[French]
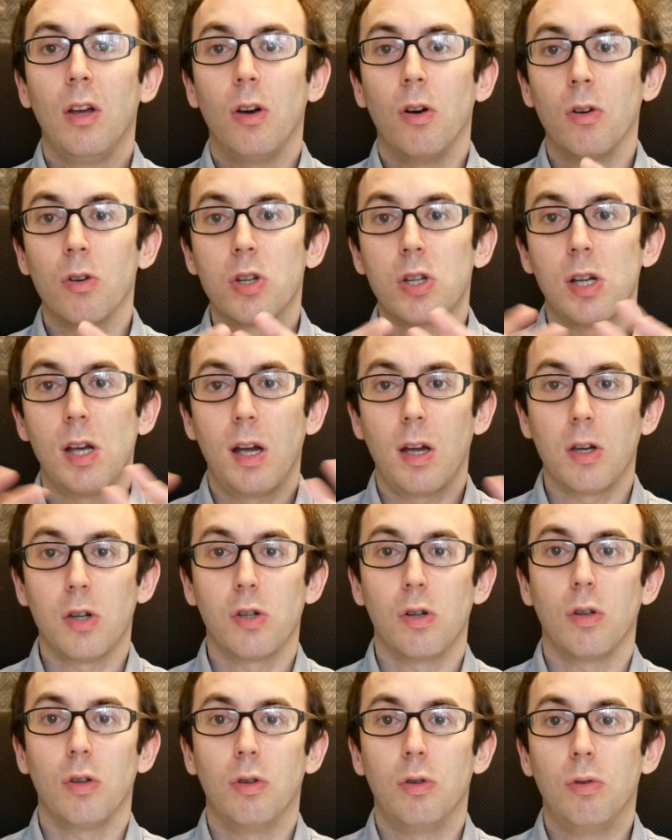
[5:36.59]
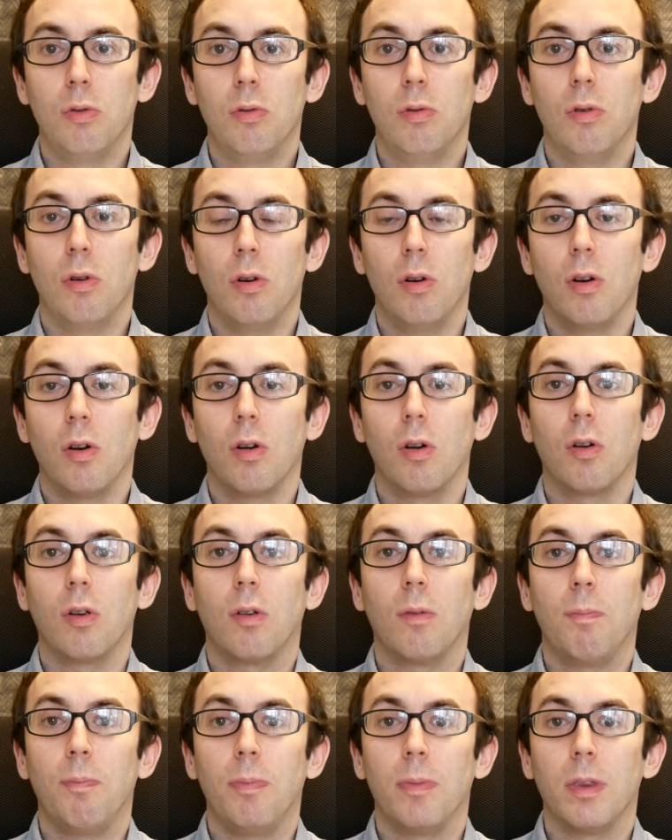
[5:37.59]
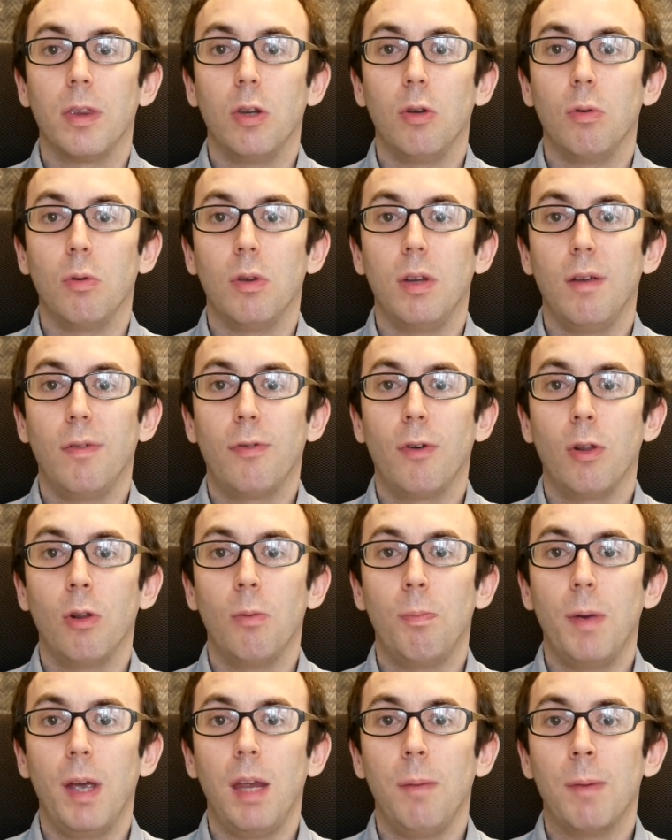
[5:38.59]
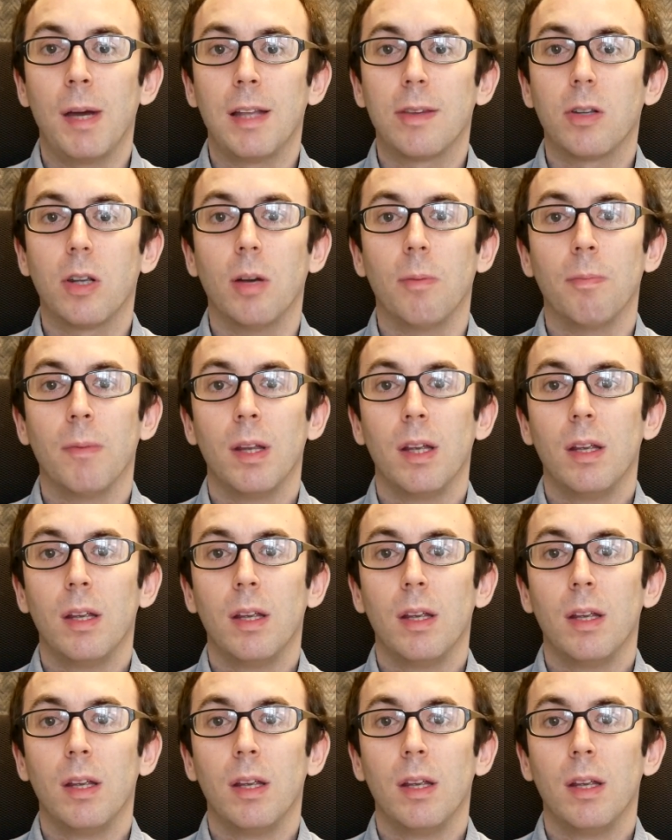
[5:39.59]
en charge de, de défendre le périmètre